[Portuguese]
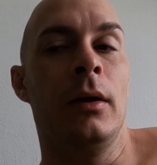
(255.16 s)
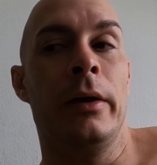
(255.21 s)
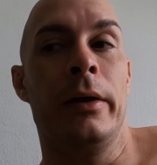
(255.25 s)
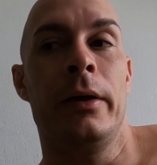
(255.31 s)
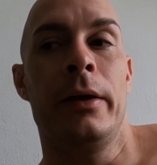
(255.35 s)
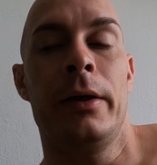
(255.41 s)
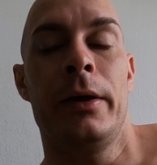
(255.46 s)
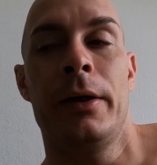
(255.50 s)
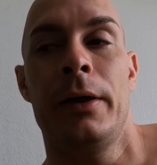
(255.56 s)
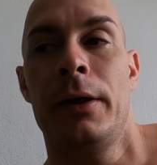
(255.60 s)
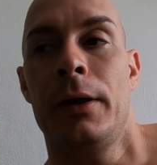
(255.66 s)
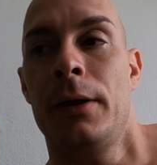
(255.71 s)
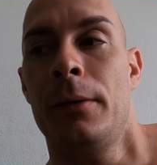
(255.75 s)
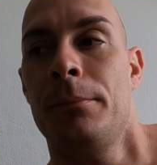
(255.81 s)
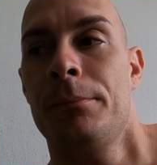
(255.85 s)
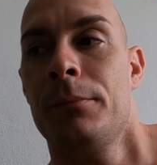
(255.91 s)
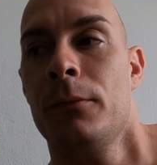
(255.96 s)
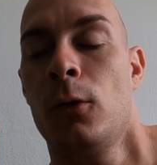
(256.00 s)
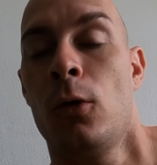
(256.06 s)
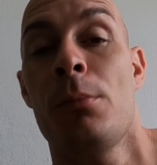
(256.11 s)
É,
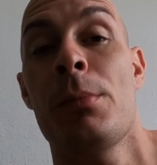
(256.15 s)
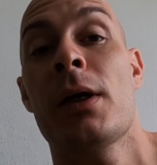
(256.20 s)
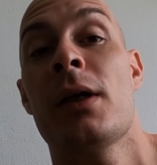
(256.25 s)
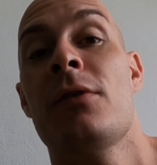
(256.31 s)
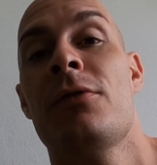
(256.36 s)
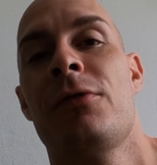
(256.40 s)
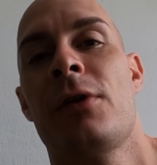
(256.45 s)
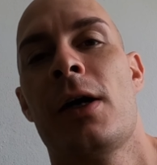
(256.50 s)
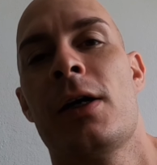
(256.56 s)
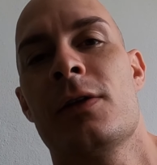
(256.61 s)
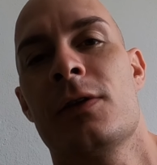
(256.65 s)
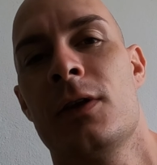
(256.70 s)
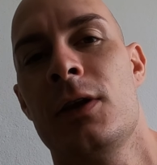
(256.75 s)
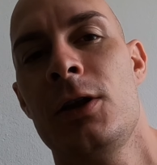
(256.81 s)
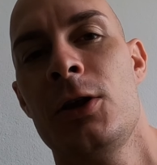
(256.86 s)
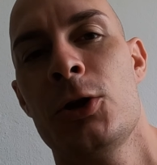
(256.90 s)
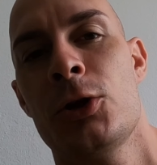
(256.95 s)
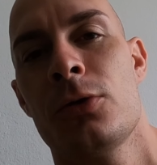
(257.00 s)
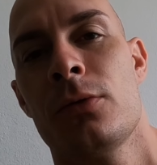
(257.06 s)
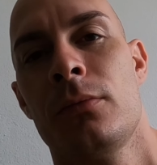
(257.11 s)
como é que faz?
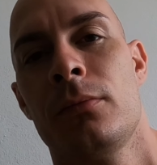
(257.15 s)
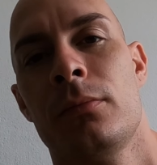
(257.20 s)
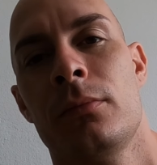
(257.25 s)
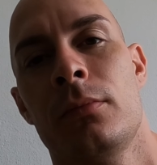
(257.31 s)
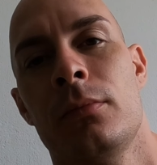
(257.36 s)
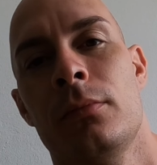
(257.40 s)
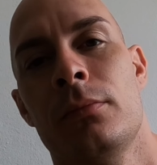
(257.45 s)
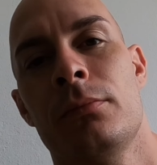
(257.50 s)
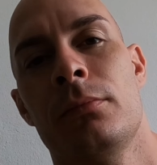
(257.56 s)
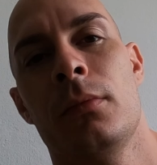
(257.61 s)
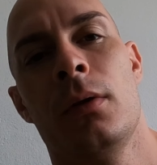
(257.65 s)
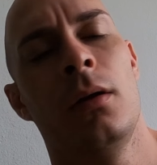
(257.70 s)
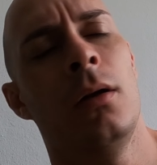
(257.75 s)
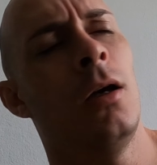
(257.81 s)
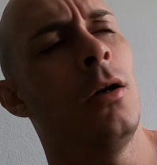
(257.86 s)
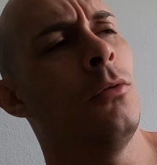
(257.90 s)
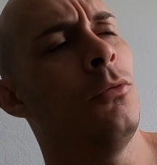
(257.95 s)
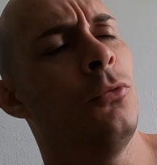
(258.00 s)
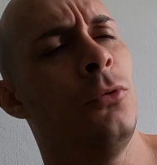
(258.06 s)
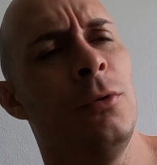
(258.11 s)
Guincho?
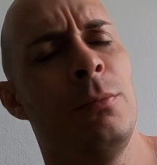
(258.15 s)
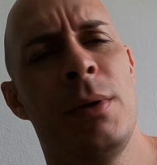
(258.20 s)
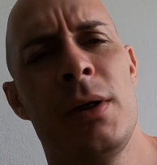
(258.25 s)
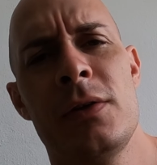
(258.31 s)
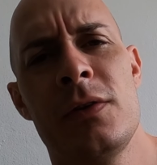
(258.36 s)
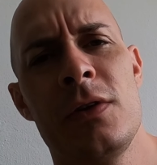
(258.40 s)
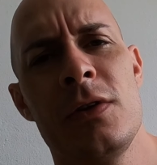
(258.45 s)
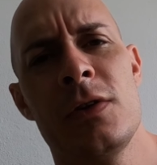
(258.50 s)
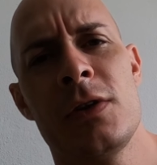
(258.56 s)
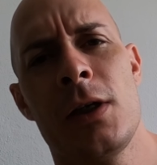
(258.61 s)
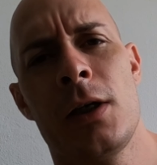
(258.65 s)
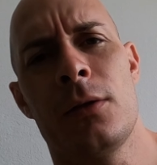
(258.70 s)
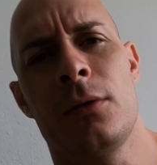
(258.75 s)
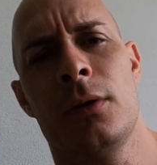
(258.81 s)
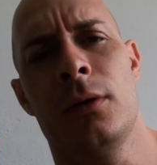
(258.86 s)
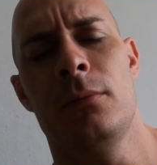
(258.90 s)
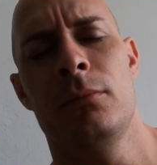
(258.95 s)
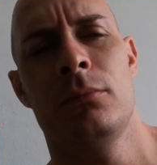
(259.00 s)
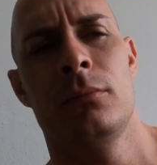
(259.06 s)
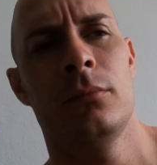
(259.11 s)
Eu fui bem sincero,
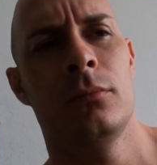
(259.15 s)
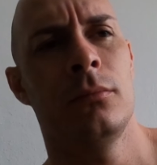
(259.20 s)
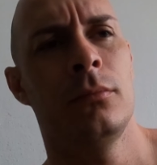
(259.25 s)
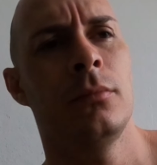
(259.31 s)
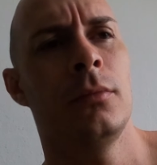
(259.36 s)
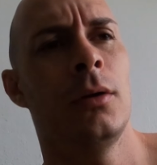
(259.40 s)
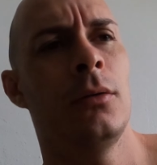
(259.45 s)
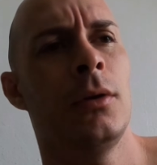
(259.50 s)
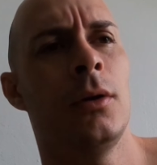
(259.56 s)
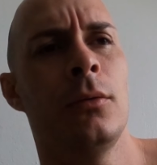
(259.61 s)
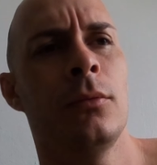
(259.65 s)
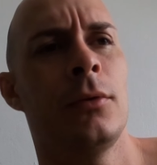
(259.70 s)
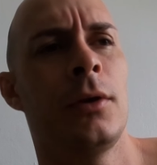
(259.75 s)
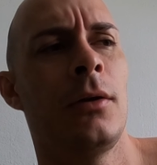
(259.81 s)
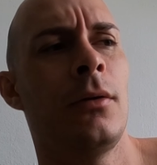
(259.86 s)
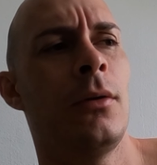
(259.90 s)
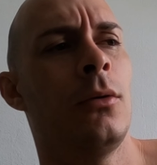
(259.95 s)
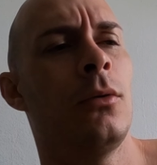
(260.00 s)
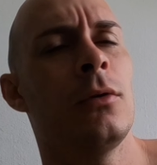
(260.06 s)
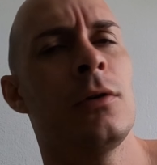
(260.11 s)
né? eu não
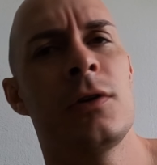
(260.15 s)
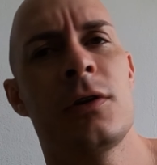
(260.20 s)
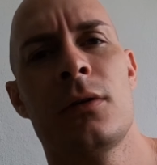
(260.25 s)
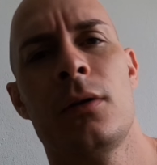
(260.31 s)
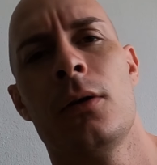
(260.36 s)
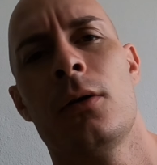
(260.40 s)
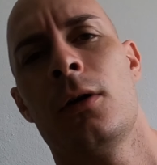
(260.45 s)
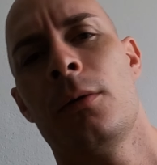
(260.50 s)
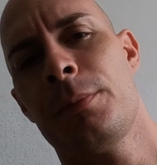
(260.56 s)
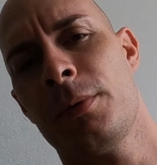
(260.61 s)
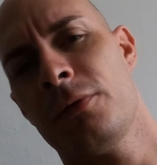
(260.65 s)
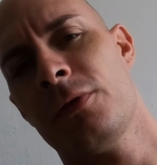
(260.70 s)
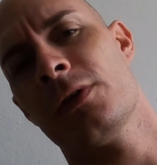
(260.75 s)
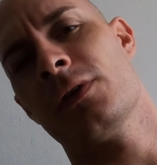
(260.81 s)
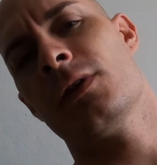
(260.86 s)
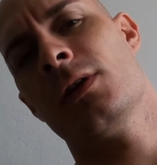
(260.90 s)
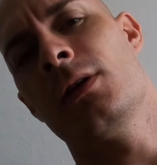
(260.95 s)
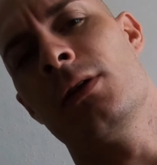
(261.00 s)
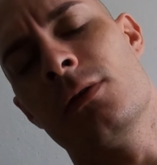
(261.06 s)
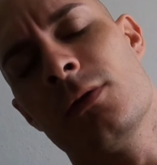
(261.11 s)
tenho condição agora para
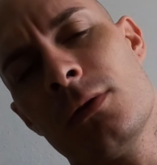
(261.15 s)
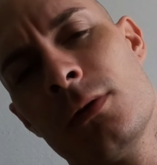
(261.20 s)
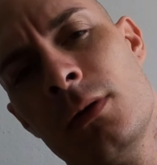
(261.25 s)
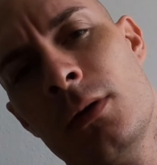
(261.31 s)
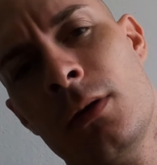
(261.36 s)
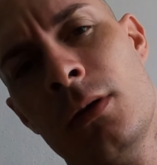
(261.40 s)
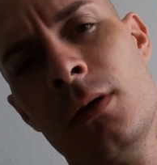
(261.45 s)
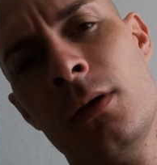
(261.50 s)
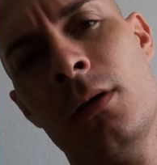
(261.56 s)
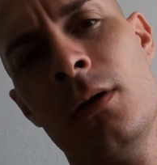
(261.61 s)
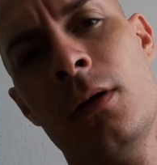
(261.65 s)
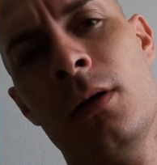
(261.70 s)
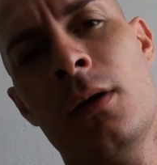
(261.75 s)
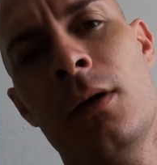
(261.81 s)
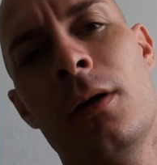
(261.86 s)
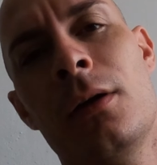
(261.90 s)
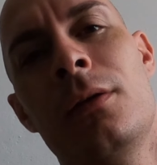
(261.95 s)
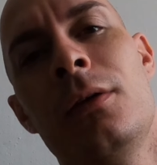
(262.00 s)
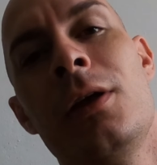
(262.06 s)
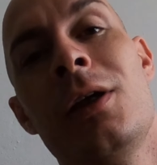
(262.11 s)
fazer isso.
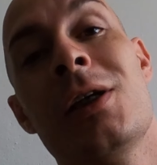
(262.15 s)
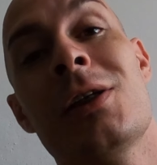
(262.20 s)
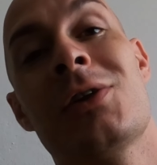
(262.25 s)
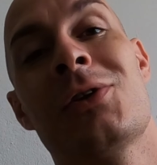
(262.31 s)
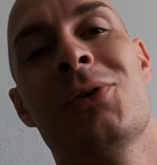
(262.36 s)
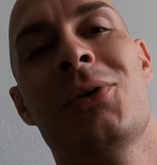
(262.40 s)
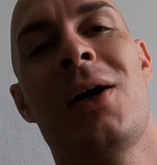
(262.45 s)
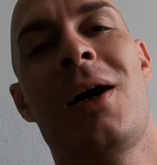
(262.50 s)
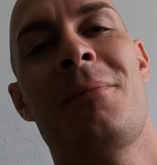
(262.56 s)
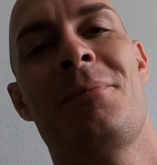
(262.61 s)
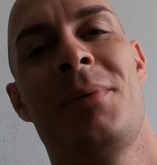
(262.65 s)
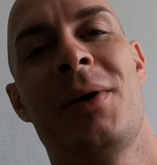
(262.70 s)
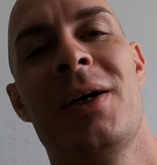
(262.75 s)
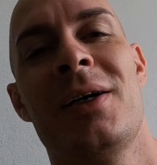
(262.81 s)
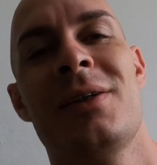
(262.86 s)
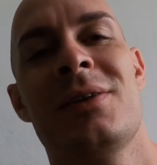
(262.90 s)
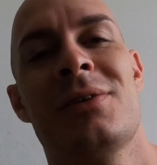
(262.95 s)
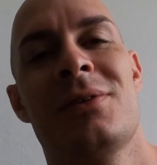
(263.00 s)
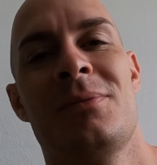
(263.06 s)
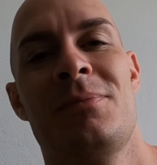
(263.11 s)
Nisso, o
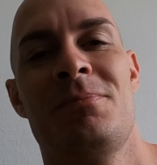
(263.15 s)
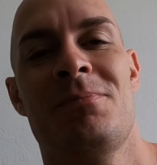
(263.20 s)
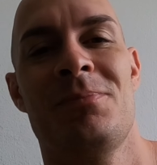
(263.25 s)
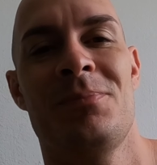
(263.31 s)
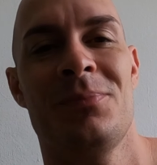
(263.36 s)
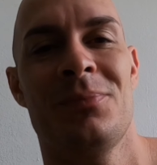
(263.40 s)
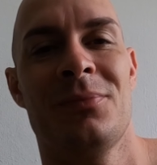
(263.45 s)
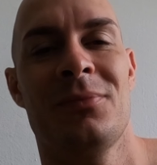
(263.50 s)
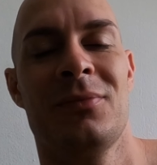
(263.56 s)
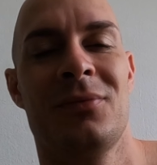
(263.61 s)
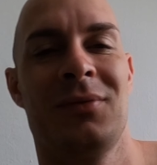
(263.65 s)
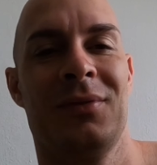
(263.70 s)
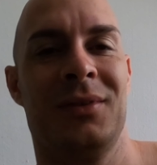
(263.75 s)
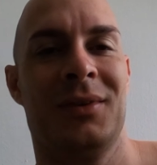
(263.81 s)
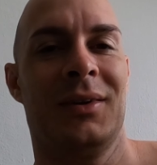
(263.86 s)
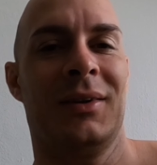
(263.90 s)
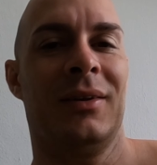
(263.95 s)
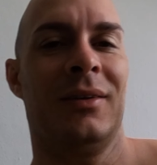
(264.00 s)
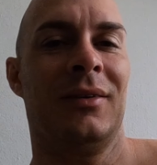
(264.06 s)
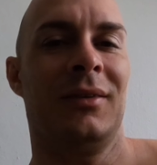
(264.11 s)
rapaz
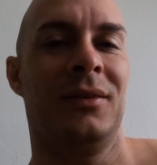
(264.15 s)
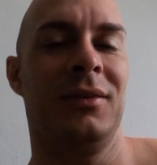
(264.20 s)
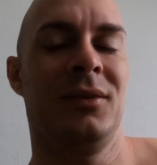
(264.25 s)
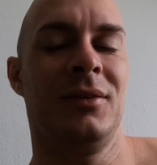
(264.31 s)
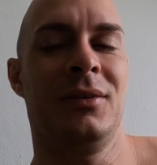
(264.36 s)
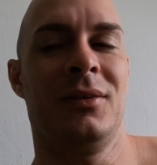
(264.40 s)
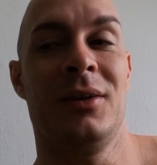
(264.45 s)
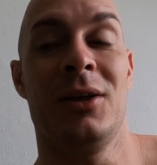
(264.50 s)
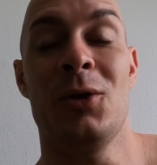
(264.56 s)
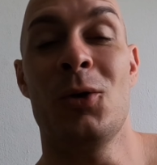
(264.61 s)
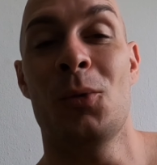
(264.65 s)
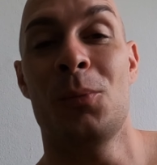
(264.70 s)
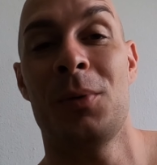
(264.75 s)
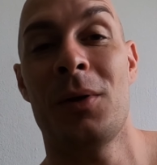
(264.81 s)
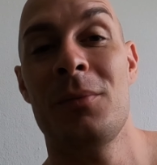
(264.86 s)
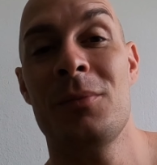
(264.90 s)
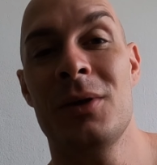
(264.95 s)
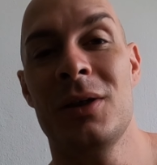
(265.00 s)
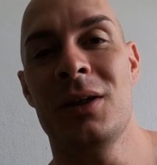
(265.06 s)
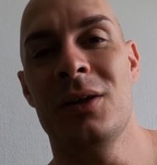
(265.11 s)
ligou
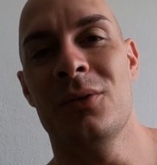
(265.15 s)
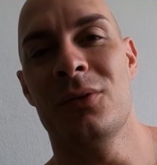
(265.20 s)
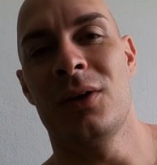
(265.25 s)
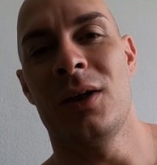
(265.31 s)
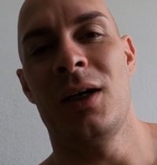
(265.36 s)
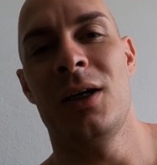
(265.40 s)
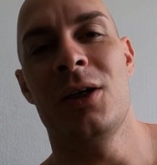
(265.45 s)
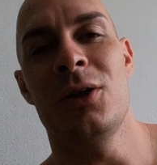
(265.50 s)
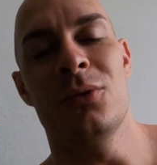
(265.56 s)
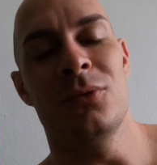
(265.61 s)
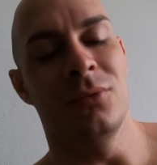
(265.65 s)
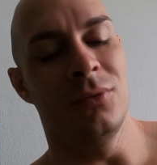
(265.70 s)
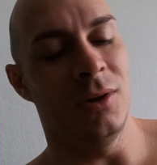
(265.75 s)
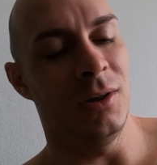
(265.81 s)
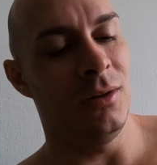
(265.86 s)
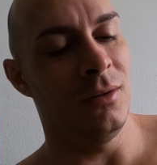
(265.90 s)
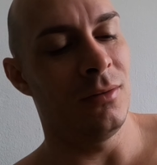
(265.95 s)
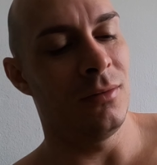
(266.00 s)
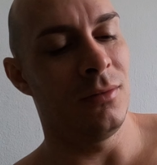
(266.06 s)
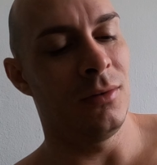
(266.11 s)
para mim, o da R1,
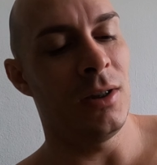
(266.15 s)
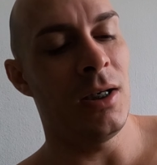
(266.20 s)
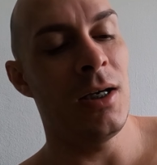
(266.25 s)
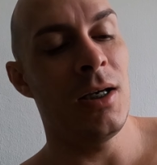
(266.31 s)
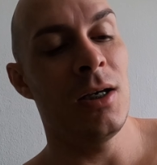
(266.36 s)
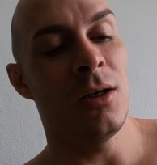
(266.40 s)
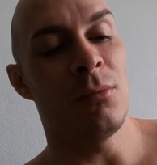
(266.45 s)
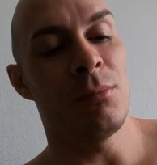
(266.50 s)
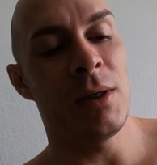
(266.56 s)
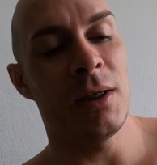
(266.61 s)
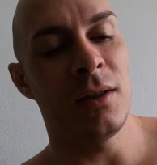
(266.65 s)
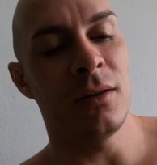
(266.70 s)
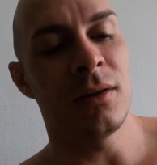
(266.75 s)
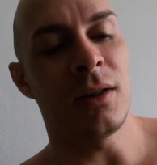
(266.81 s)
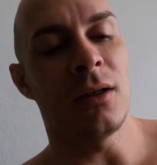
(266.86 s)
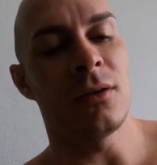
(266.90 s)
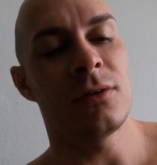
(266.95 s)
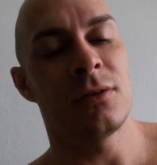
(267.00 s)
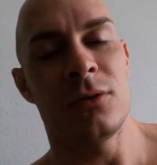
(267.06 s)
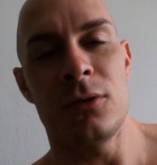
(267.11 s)
né? E aí, como é que
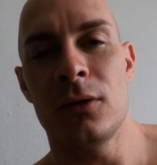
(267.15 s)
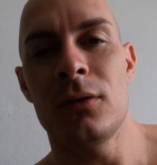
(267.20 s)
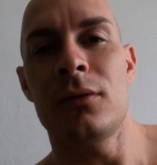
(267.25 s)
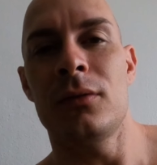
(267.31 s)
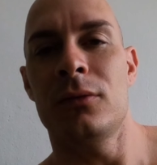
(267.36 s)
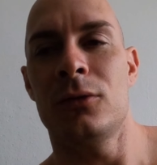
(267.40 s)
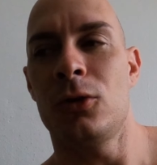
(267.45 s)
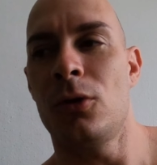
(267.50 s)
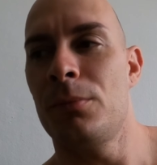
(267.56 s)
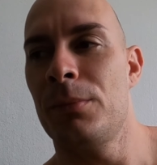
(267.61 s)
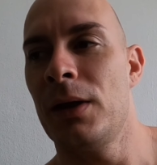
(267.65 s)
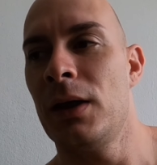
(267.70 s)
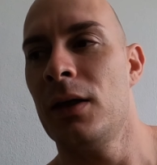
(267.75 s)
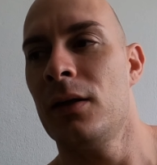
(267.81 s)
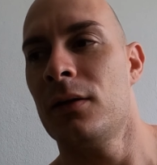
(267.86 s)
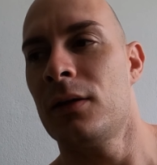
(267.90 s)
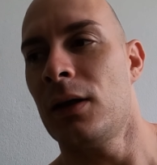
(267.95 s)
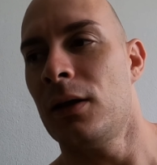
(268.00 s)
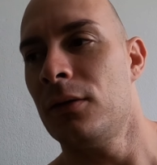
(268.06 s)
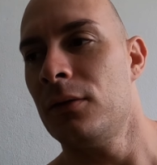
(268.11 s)
tá? tô, tô bem
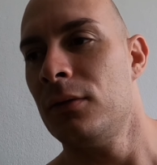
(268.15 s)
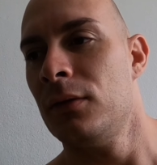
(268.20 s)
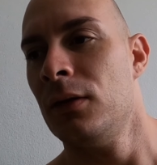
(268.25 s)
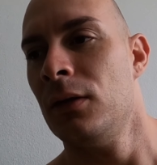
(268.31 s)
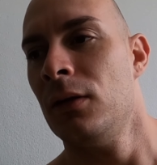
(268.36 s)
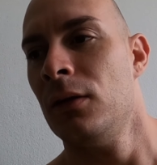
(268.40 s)
e tal.